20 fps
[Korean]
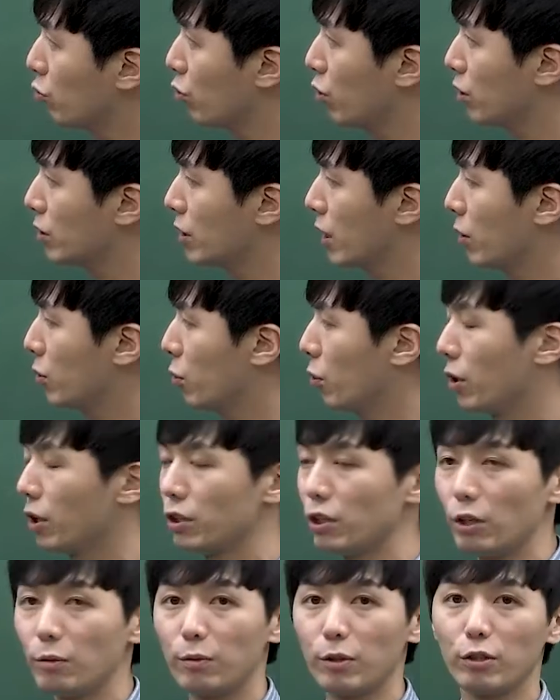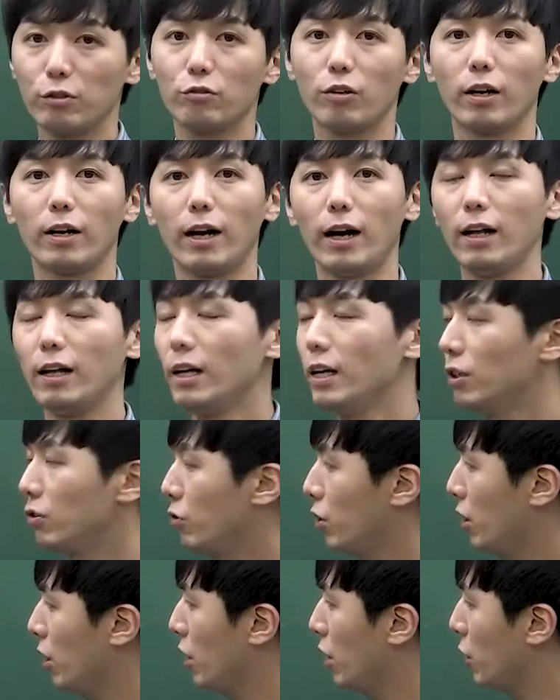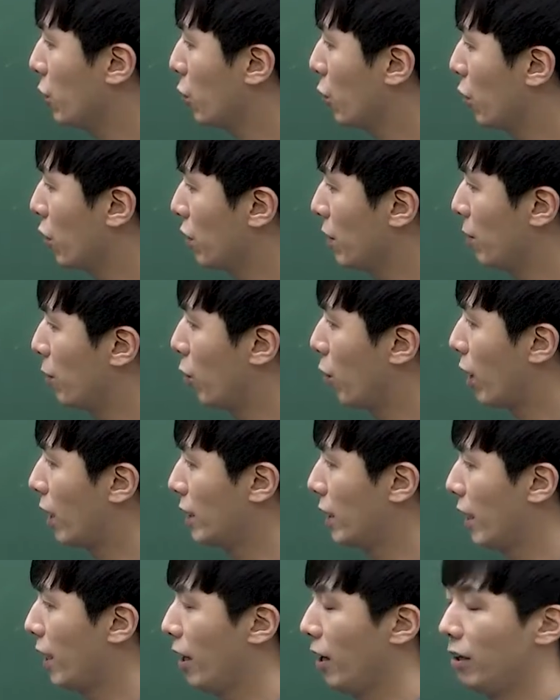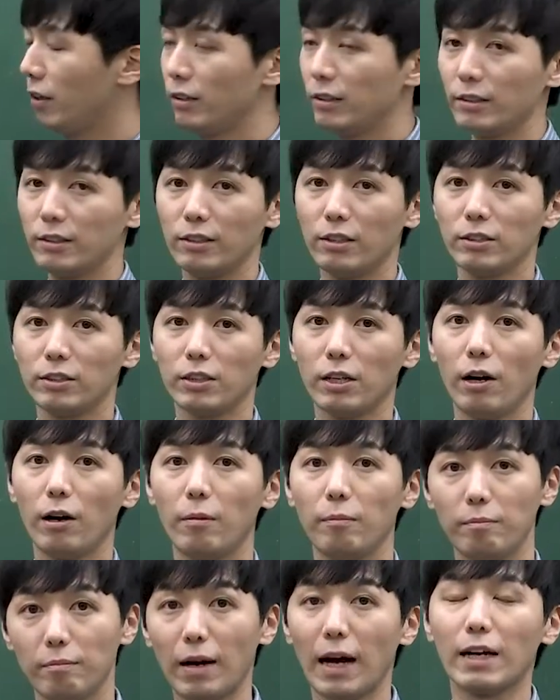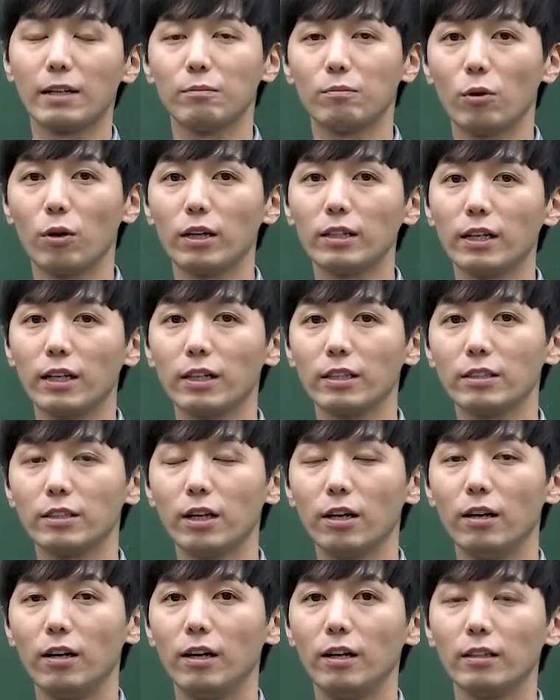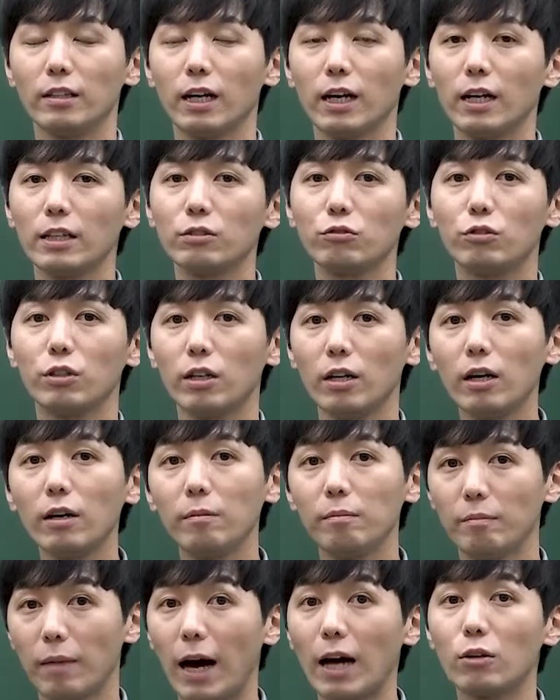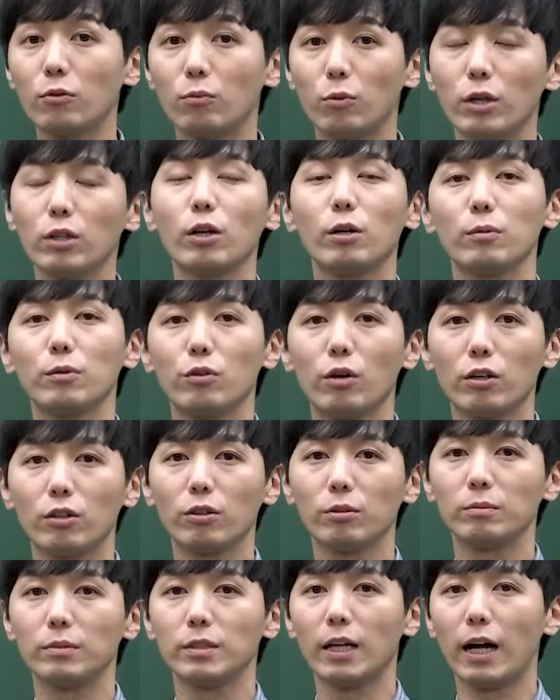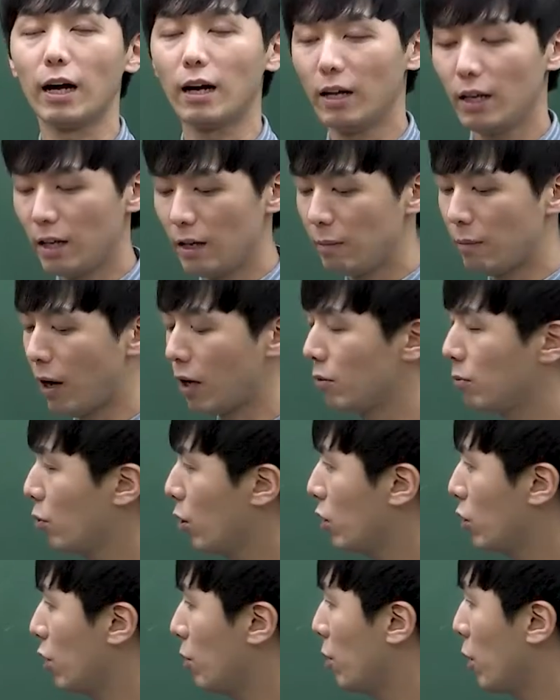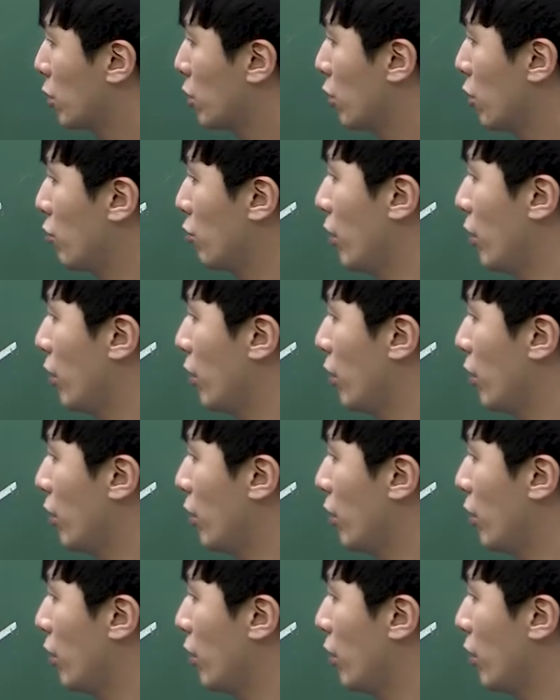둘러싸인 도형의 넓이를 구하라. 우리 이 도형이 뭐가 돼요? 그렇죠. 마름모가 되겠죠. 따라서 우리는 마름모의 넓이 구하는 겁니다. 마름모의 넓이 어떻게